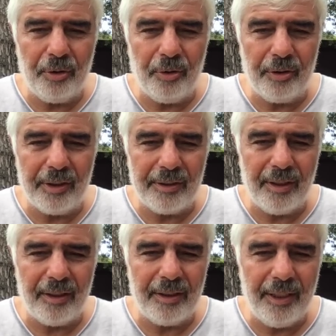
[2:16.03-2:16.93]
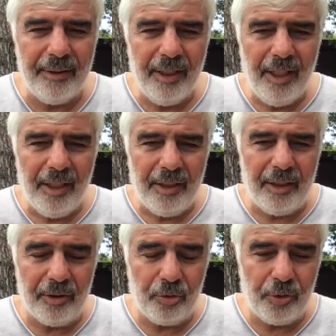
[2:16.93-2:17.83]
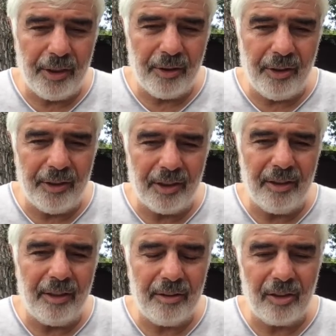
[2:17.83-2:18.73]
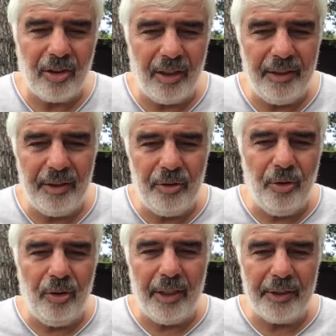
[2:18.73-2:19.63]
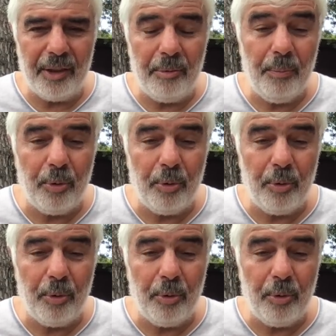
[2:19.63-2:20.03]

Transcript: Orada zaten e, Suriye'nin kaynaklarını da talan ediyorlar gibi